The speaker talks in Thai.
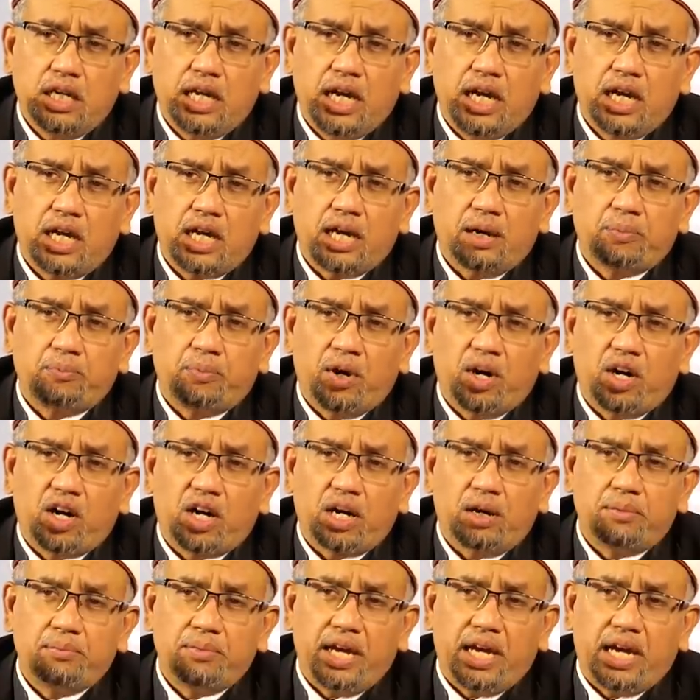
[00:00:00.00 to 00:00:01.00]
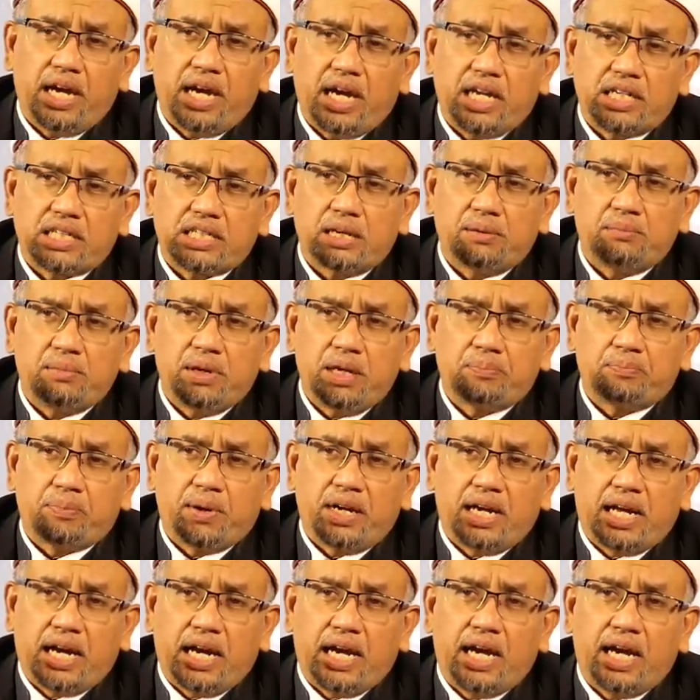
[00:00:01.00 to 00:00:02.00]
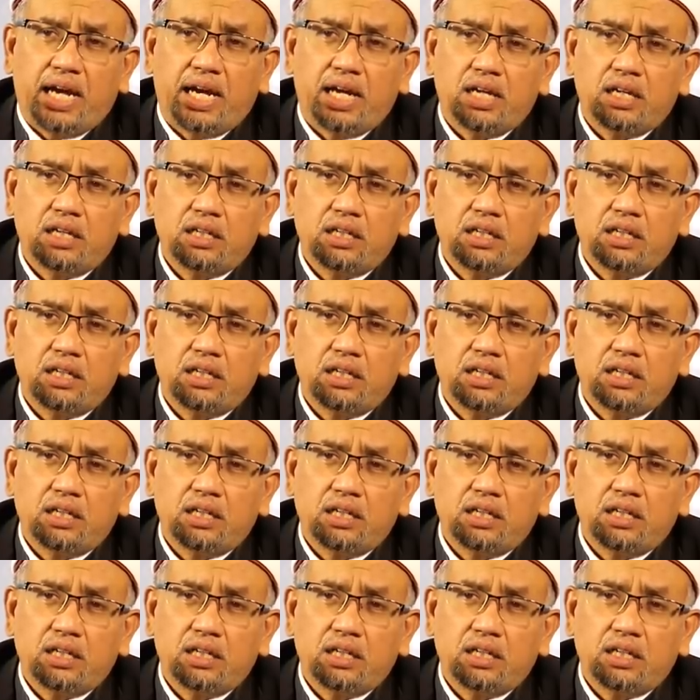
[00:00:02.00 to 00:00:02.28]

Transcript: นะกับพ่อกับแม่อาจจะมีปัญหา